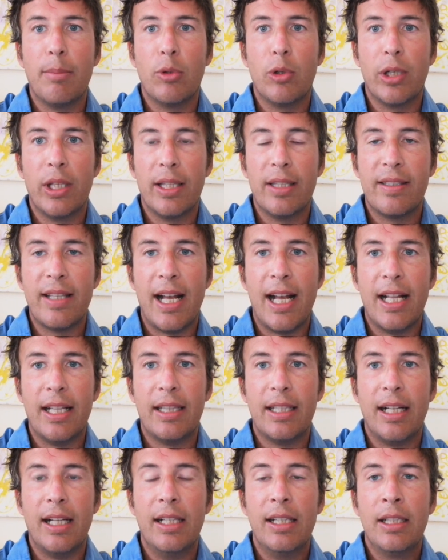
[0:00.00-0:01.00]

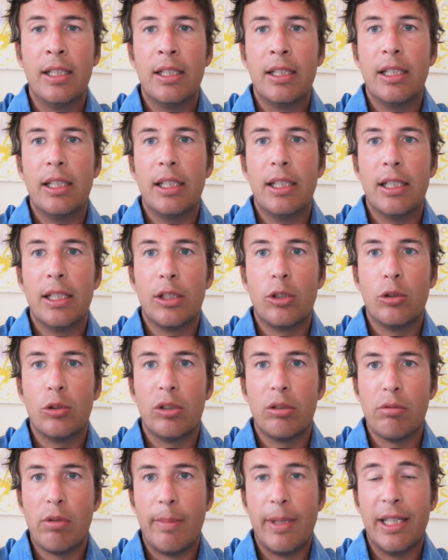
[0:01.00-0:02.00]
demonizzata, eh,
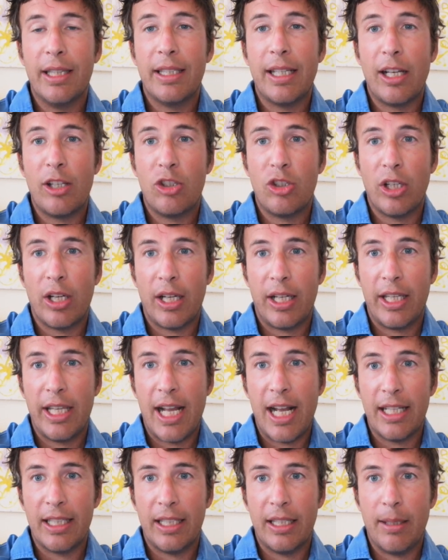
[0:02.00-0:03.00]
continuamente
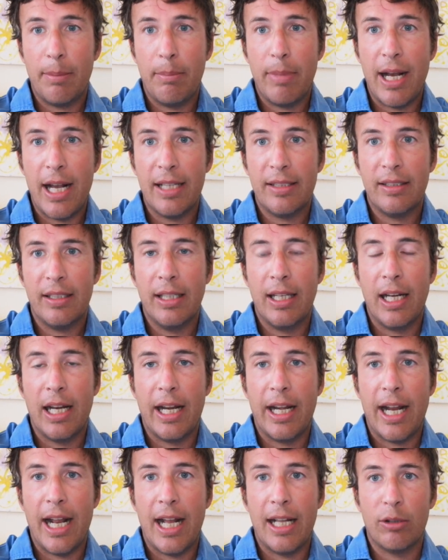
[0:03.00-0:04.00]
accerchiata da basi
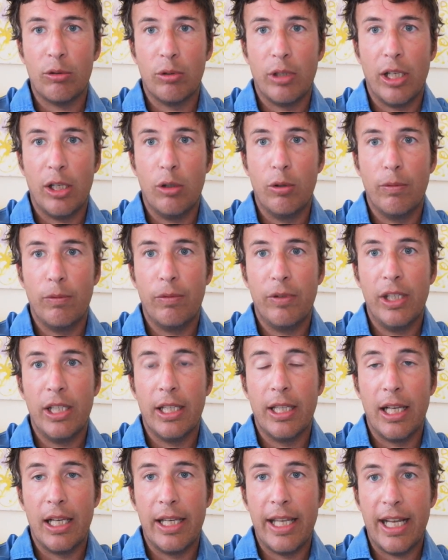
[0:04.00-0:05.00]
della Nato nei
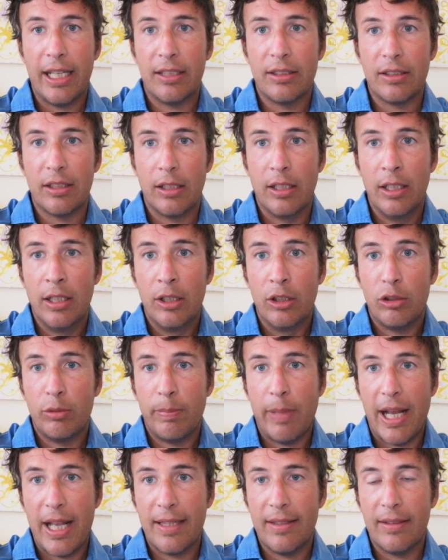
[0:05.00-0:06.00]
confini degli ex
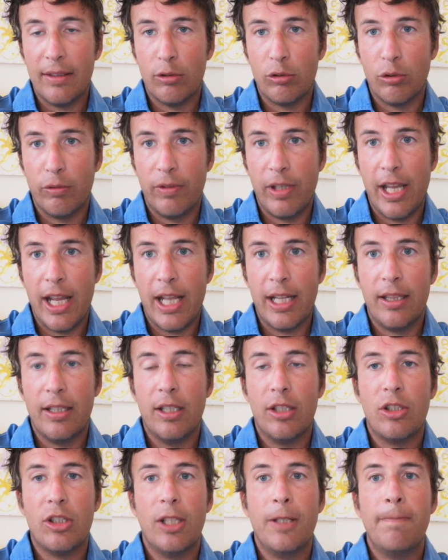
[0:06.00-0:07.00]
spazi
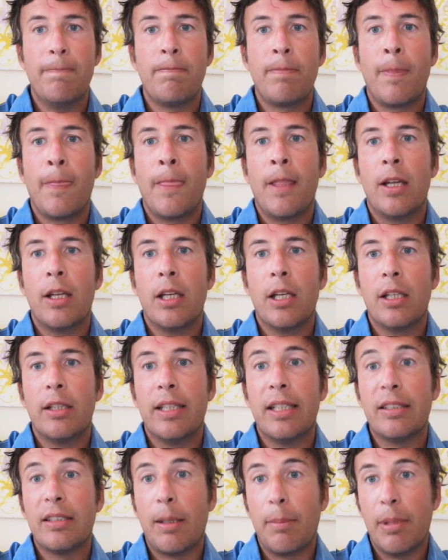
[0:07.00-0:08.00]
sovietici, eh,
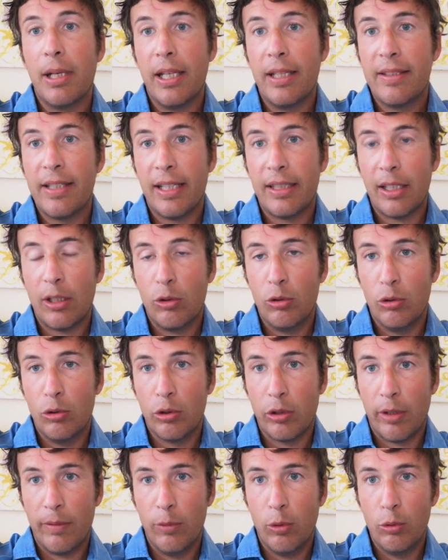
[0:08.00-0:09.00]
destabilizzata
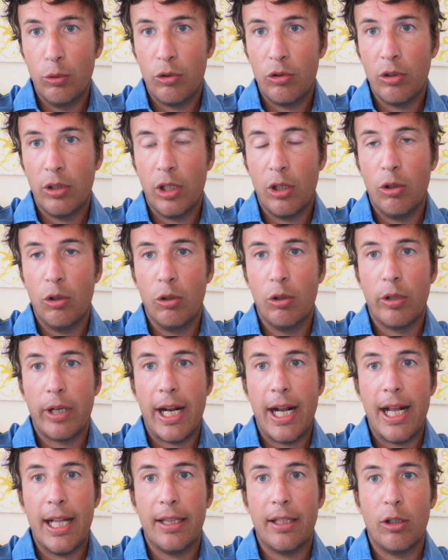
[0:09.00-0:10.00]
con rivoluzioni
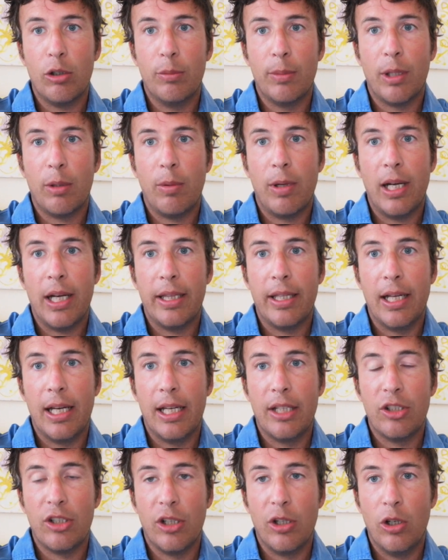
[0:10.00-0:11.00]
colorate come quella
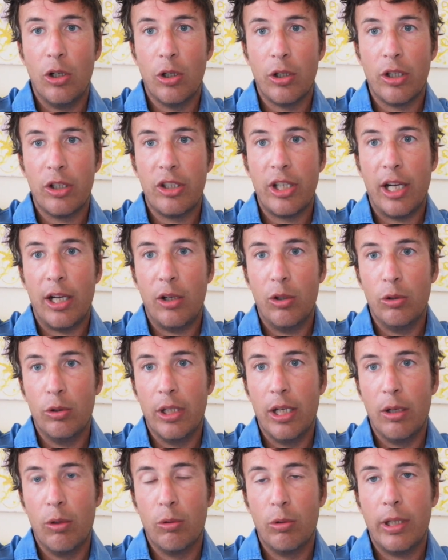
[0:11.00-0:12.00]
della Georgia o
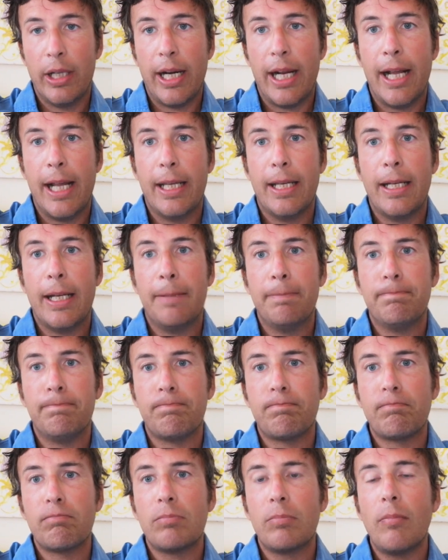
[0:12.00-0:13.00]

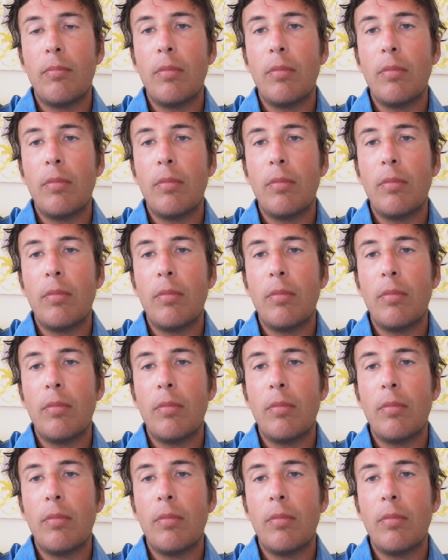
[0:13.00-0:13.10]
dell'Ucraina